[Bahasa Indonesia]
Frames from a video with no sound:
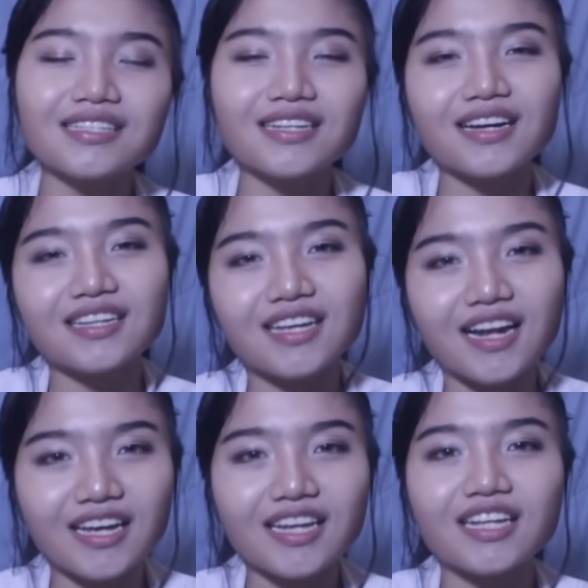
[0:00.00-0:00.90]

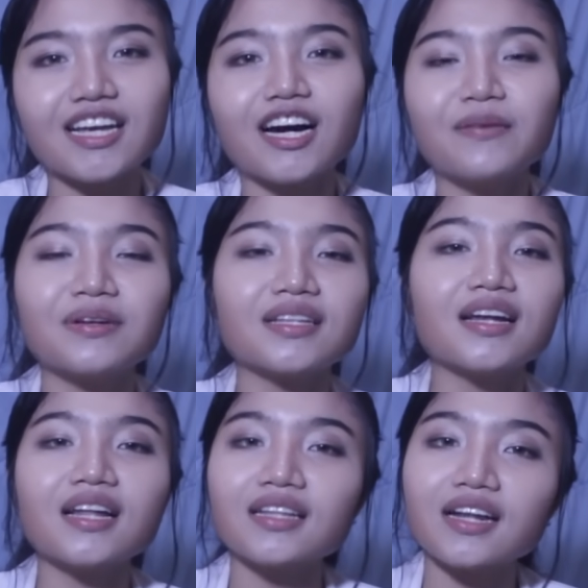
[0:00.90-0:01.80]
gejala-gejala ini akan
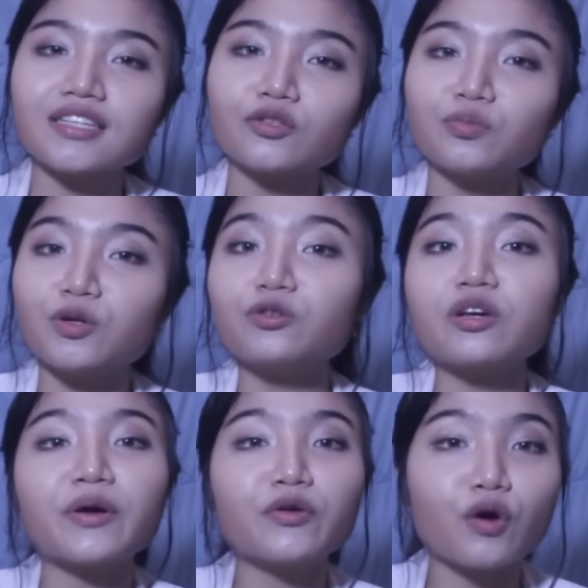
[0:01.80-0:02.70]
bertahan antara satu minggu
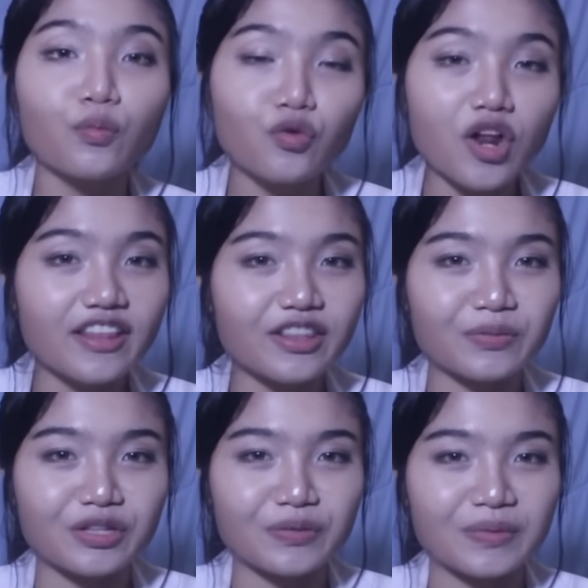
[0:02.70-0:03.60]
sampai dua bulan,
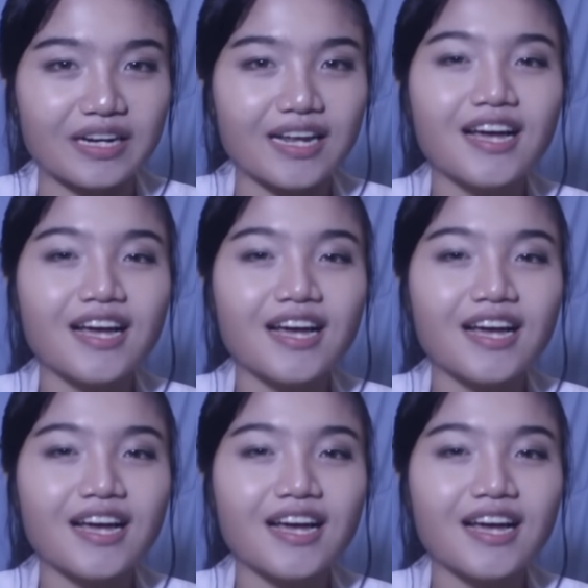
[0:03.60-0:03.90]
teman-teman.